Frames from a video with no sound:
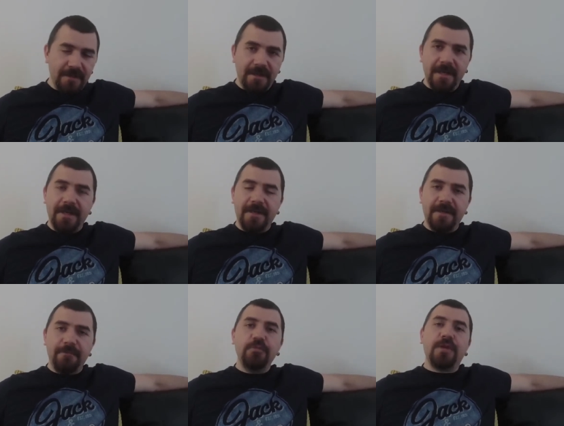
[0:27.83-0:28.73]

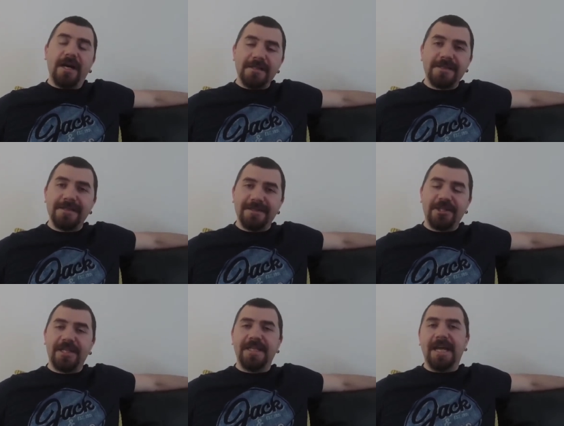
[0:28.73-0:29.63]
e, bu tarz
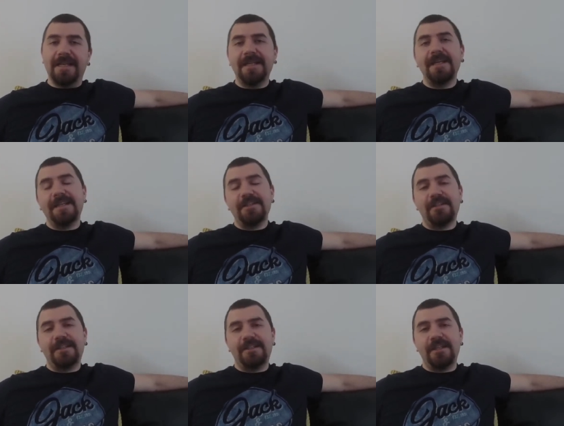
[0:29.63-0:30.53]
şekillerde hani
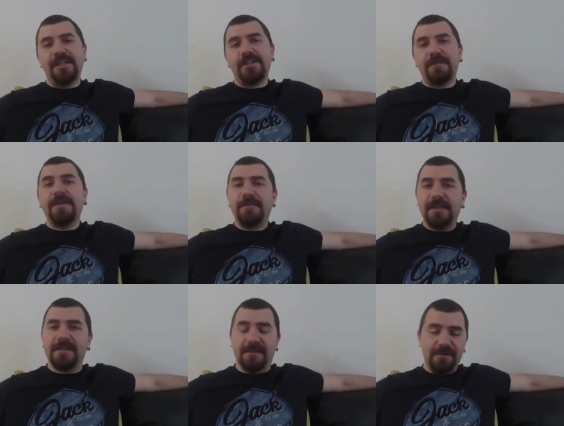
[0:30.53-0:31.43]

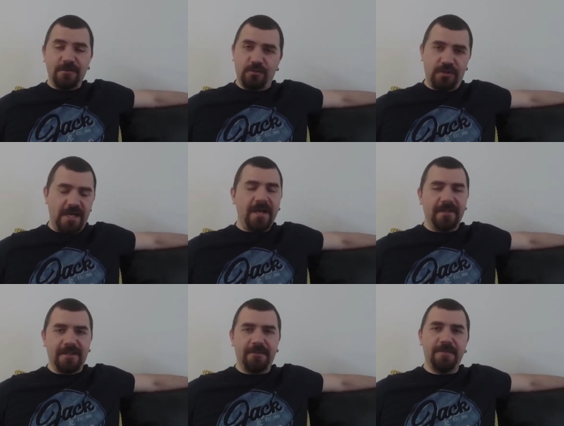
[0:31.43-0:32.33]
çevirebilirsiniz Türkçe'ye
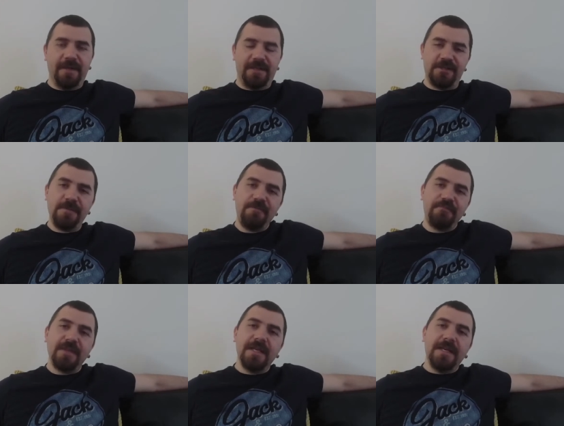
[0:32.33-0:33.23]
anlayabilmek için.
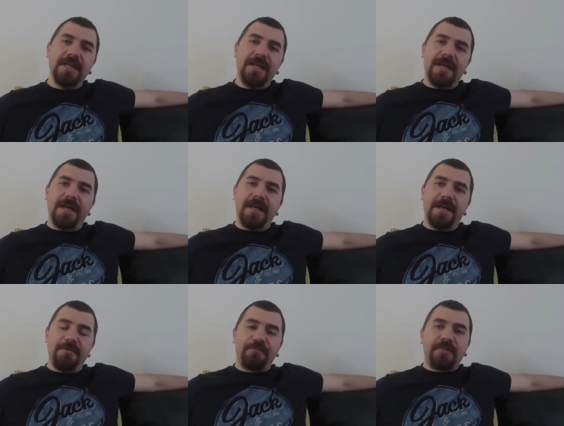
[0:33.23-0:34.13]

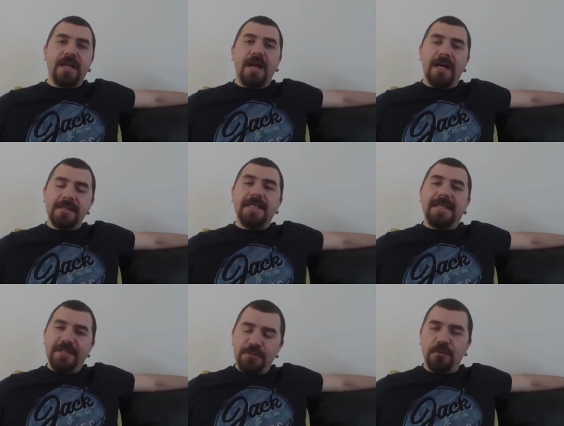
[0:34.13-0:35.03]
E, aslında
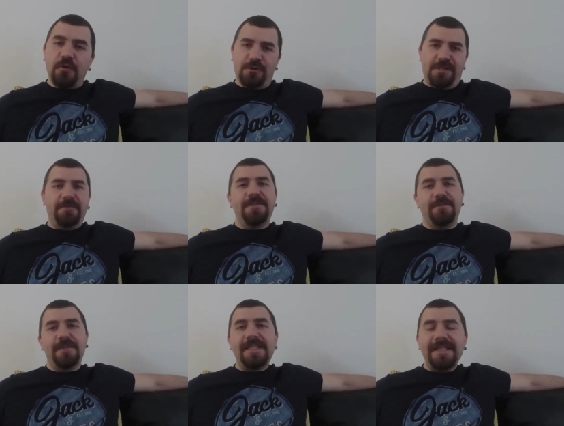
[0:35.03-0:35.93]
ilginç bir konsept.
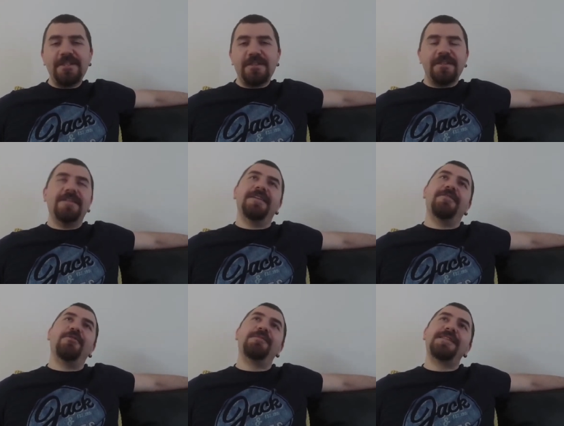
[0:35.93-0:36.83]
Şimdi ilginç e,
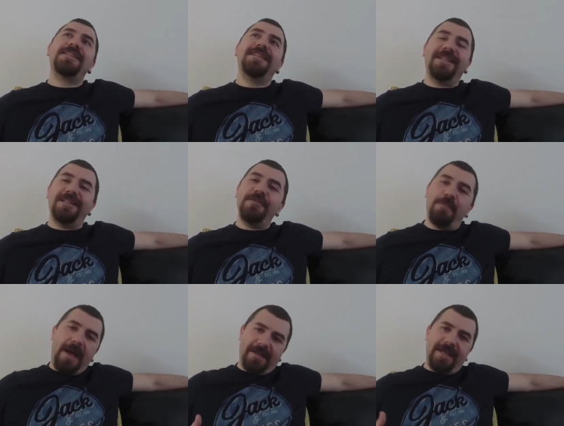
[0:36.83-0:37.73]
olmasının
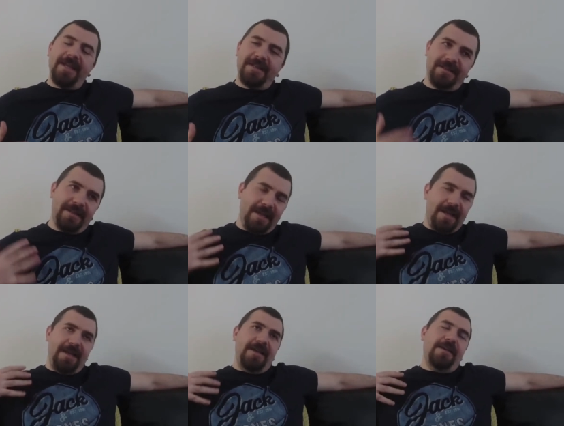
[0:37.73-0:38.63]
nedeni bende
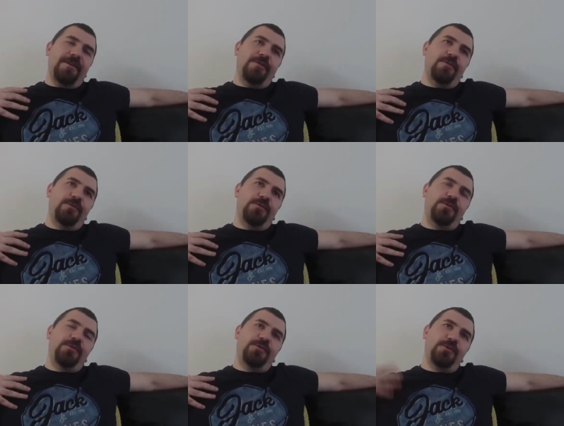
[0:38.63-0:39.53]
e,
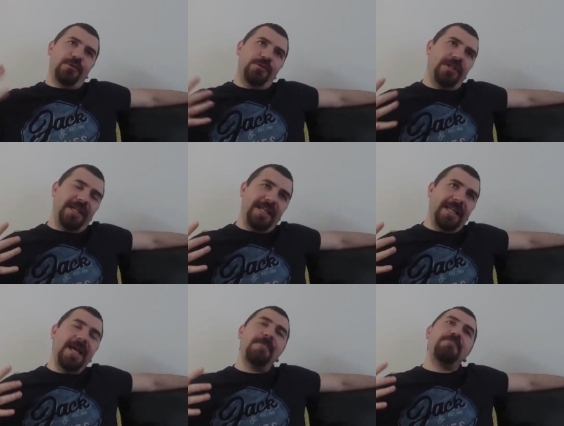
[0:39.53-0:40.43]
şu
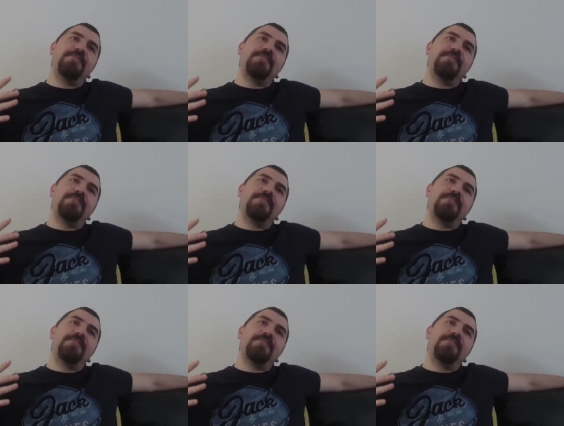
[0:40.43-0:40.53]
şekilde.